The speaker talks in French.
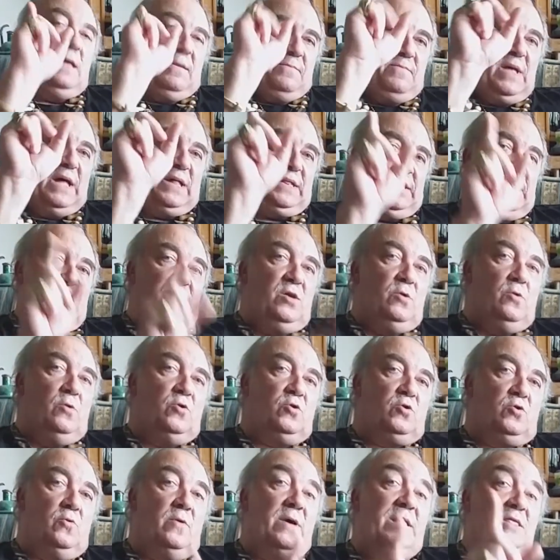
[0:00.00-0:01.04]
Merci
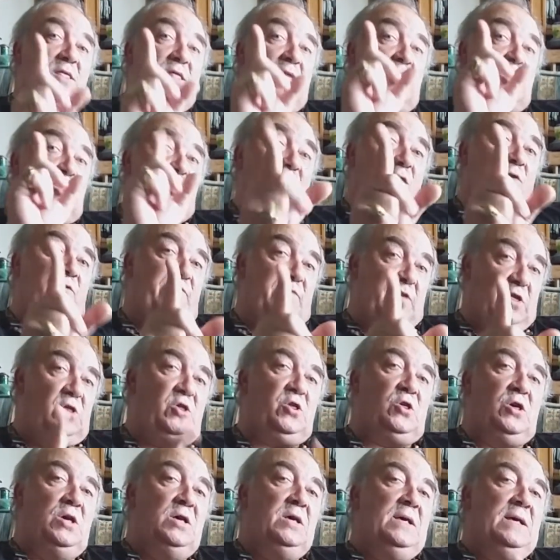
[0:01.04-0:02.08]
Johan
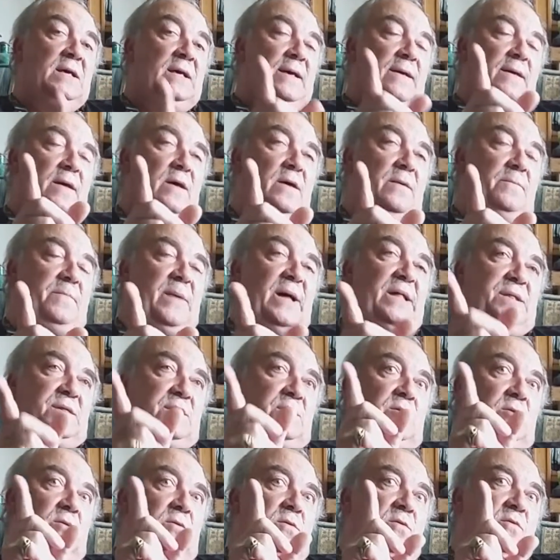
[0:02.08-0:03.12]
Netchakovitch, parce
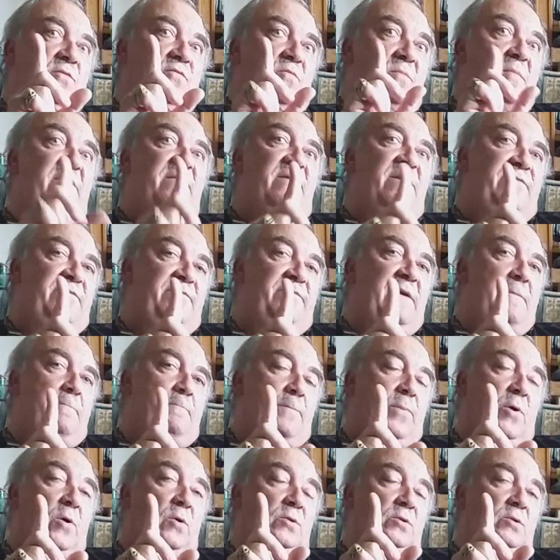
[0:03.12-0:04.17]
que vous m'avez fait
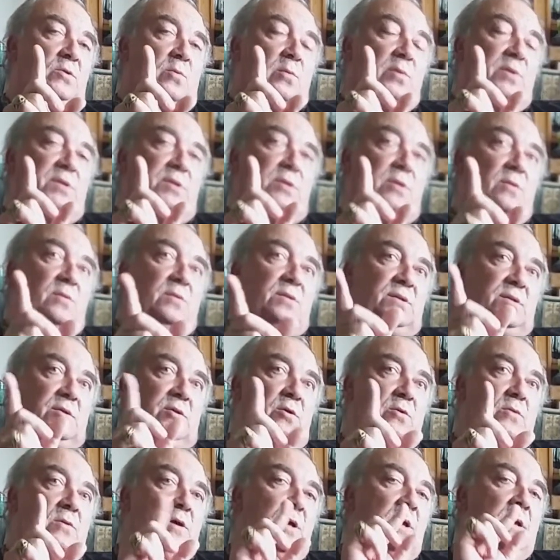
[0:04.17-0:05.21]
prendre conscience
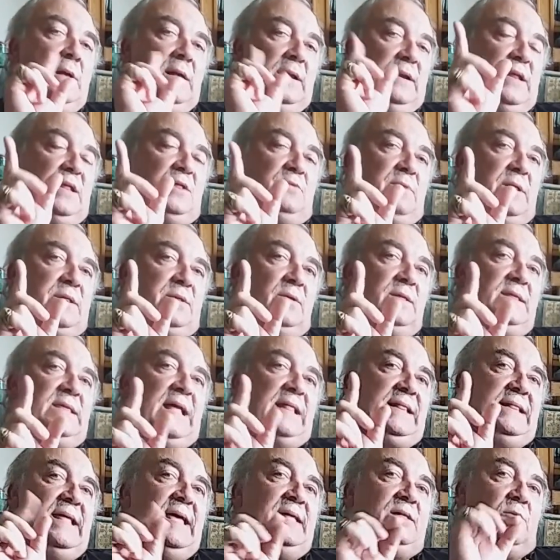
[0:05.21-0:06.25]
que les
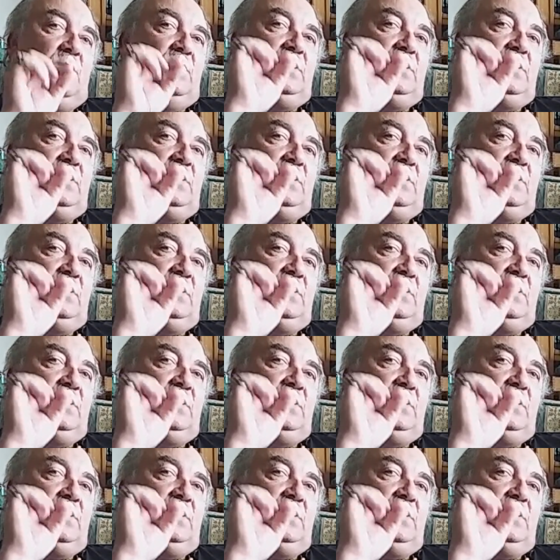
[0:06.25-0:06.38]
64 lettres